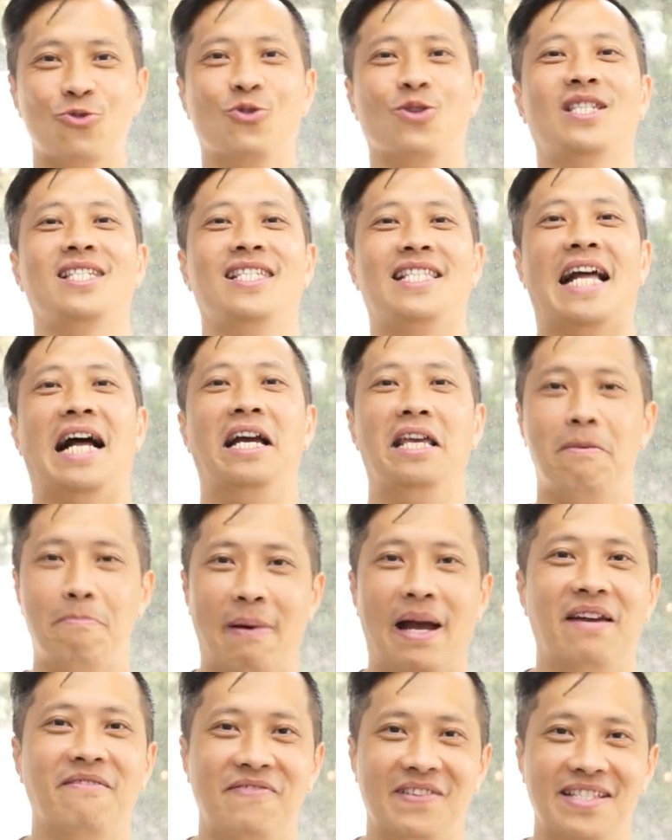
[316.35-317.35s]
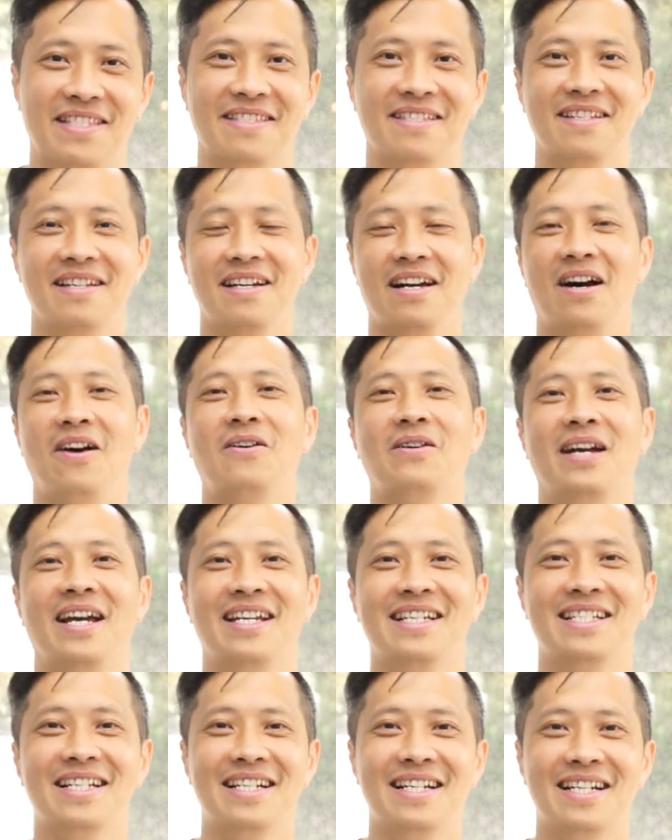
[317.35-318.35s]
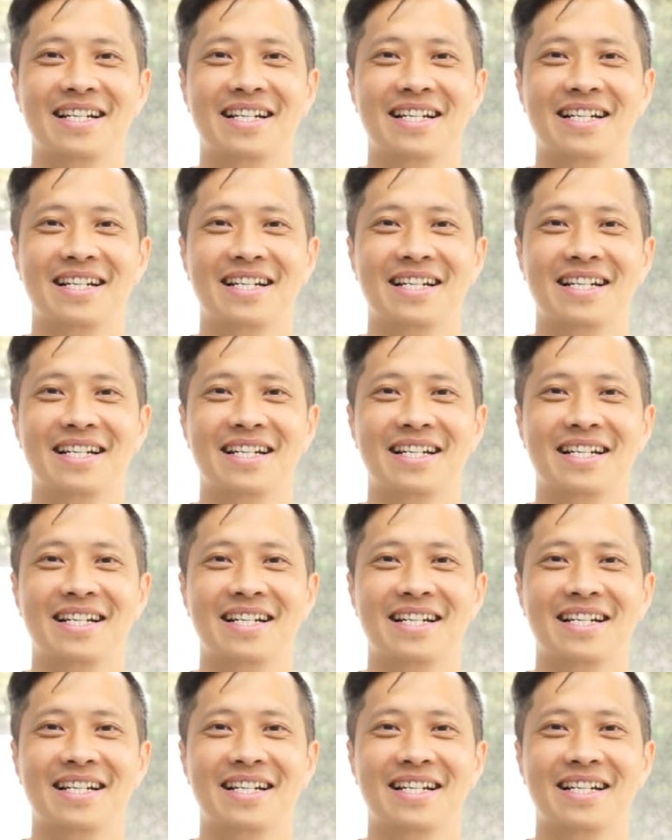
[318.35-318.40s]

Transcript: 我是打一百分，OK。